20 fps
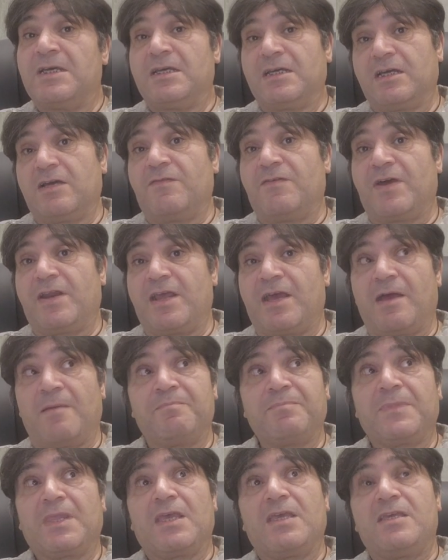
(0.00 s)
говоря,
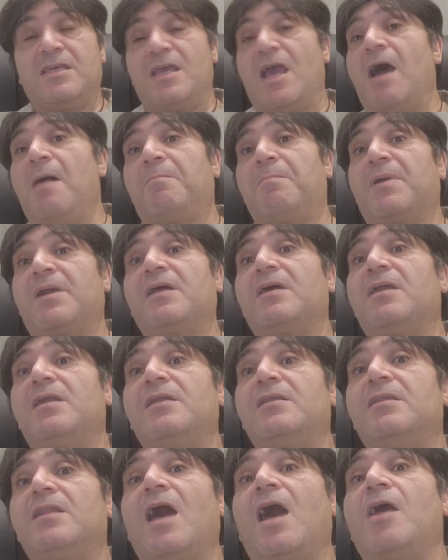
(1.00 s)
я
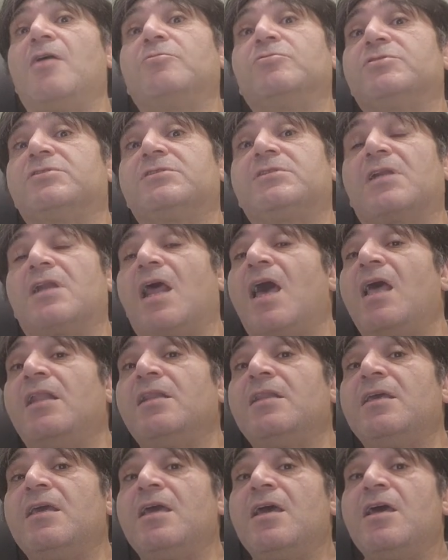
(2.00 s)
проклинаю
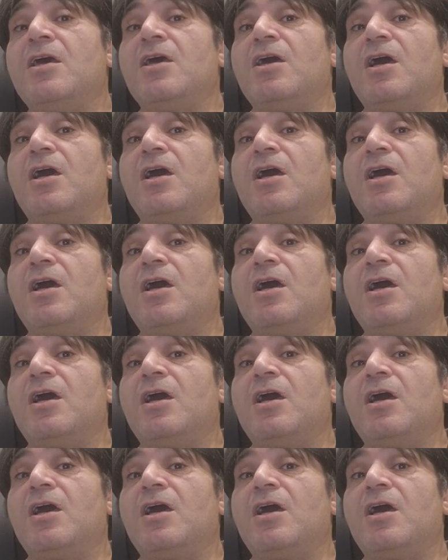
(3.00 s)
страны,